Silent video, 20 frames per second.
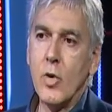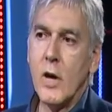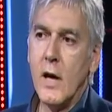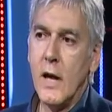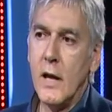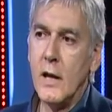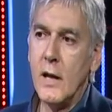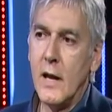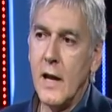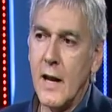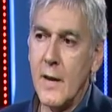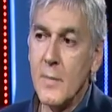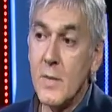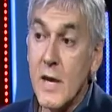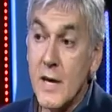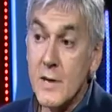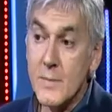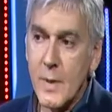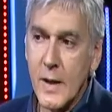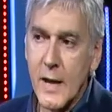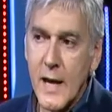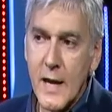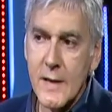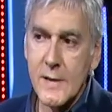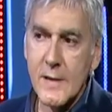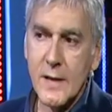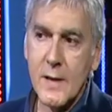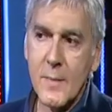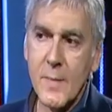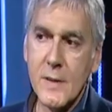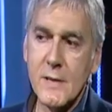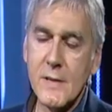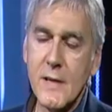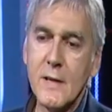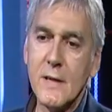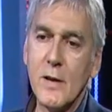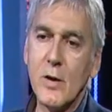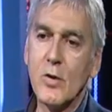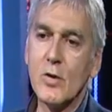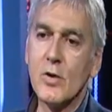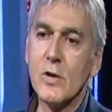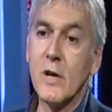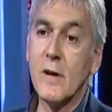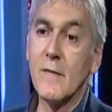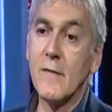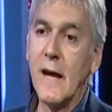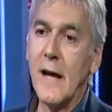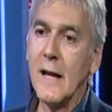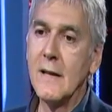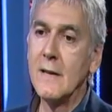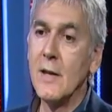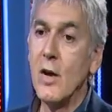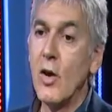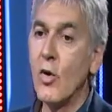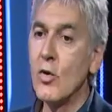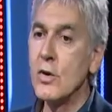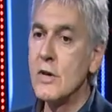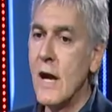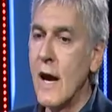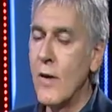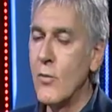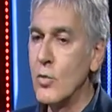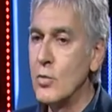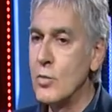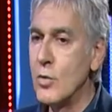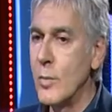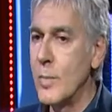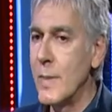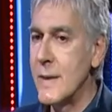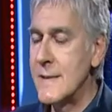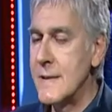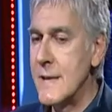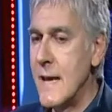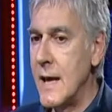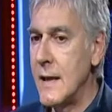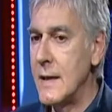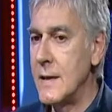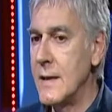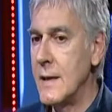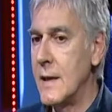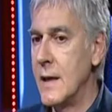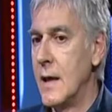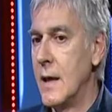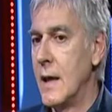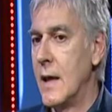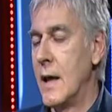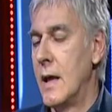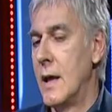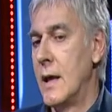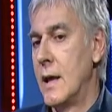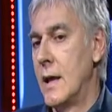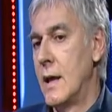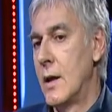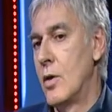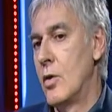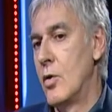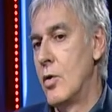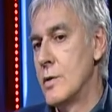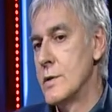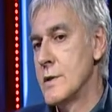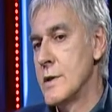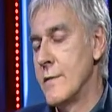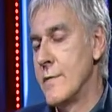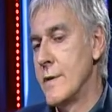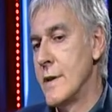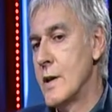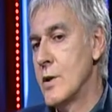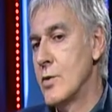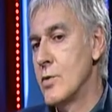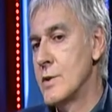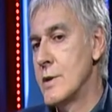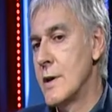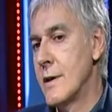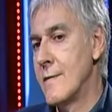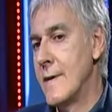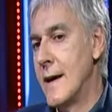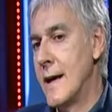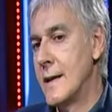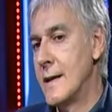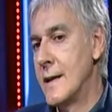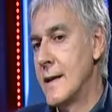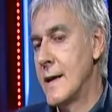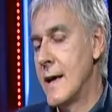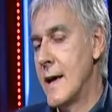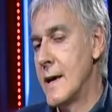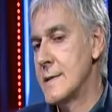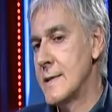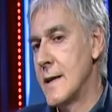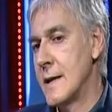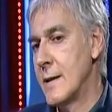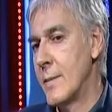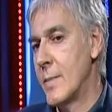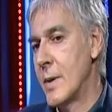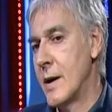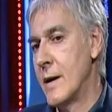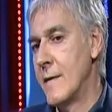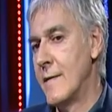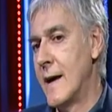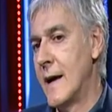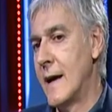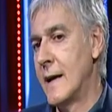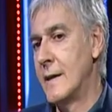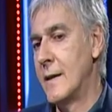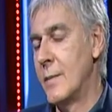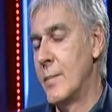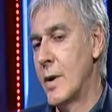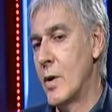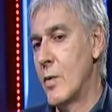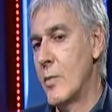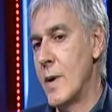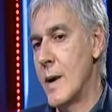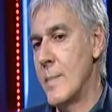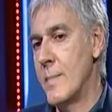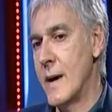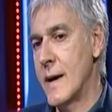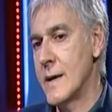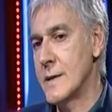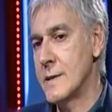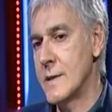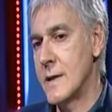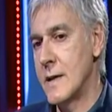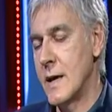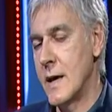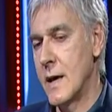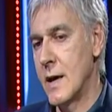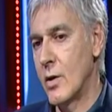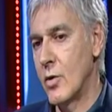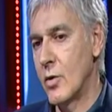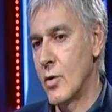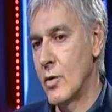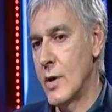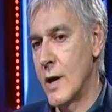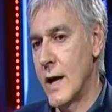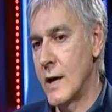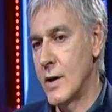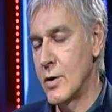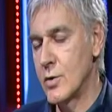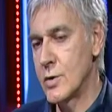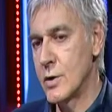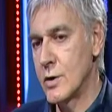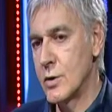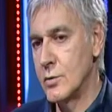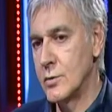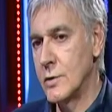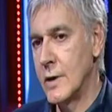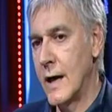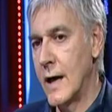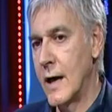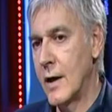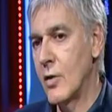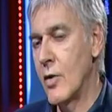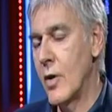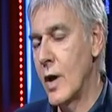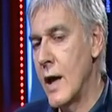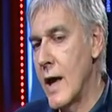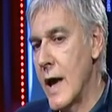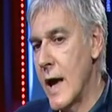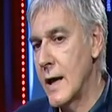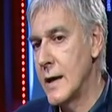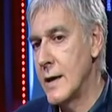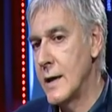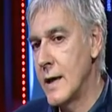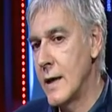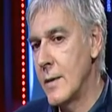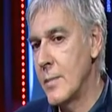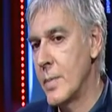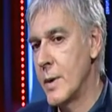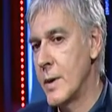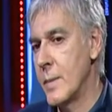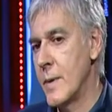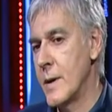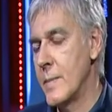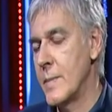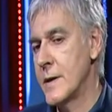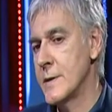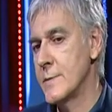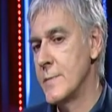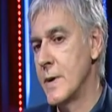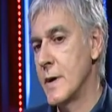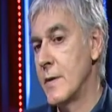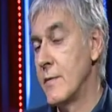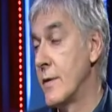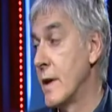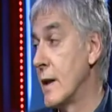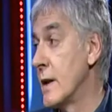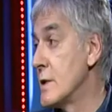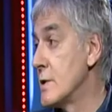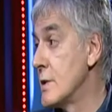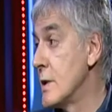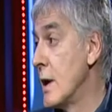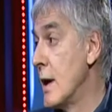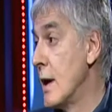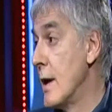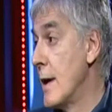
che nella mia esperienza di pazienti conservati ho già avuto pazienti con safena conservata che è stata prelevata per un bypass coronarico secondario e anche per bypass periferici.